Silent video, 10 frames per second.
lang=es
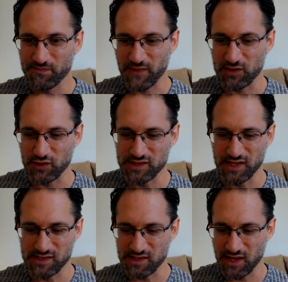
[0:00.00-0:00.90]

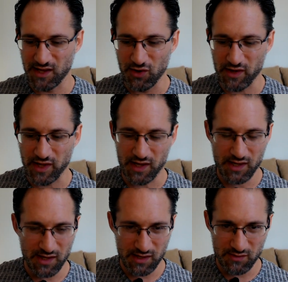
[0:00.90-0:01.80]
Entonces es lo que
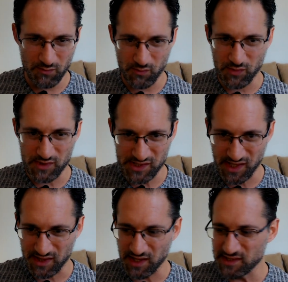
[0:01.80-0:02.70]

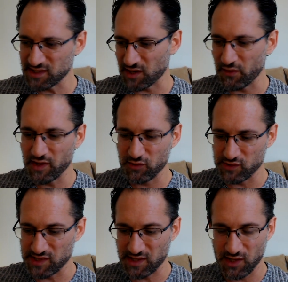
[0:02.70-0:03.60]
sentís a través de tus
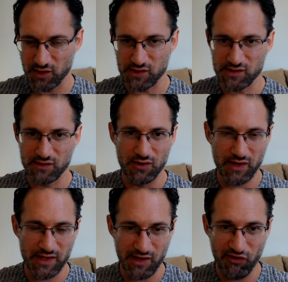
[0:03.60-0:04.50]
sentidos, lo
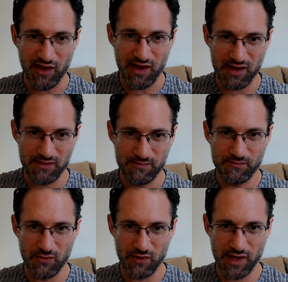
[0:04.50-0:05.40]
que te llega.
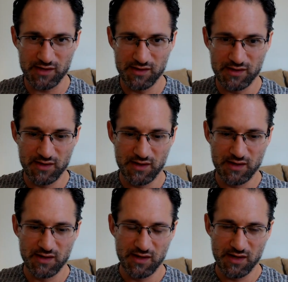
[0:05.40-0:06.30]

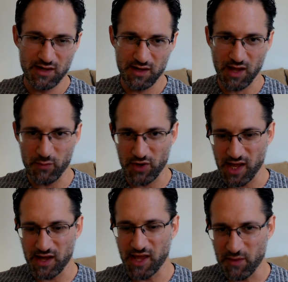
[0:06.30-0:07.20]
En cambio,
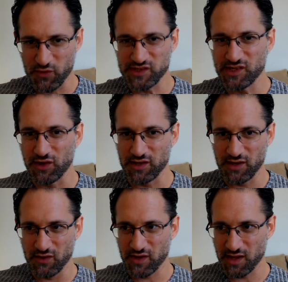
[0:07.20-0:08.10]
la emoción es
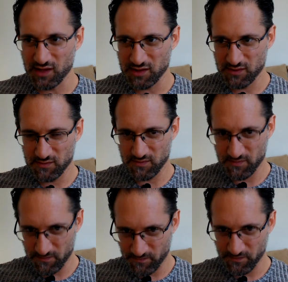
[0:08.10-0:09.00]
lo que
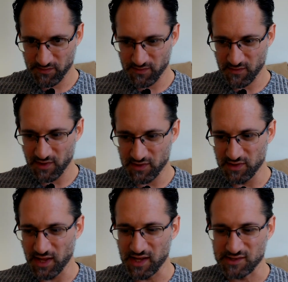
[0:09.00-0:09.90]

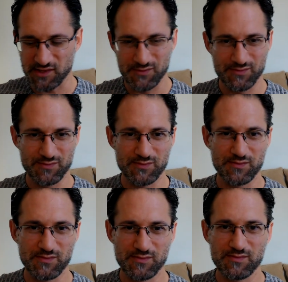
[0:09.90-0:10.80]
das
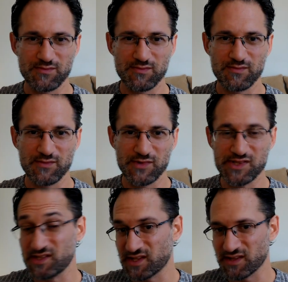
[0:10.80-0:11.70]

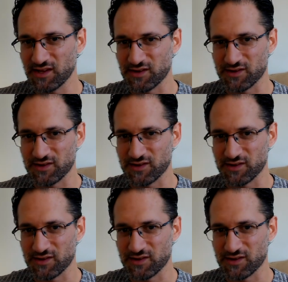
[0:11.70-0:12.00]
sin sentir.